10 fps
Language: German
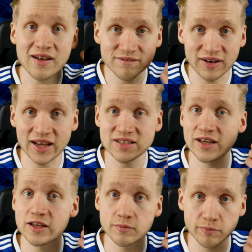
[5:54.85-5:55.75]

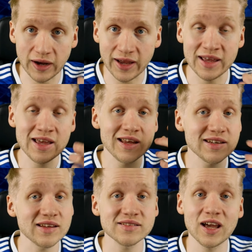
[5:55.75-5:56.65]
weiterhin bei.
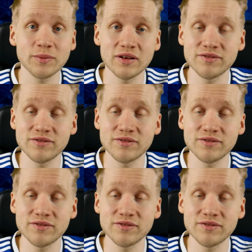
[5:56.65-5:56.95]
Das gab der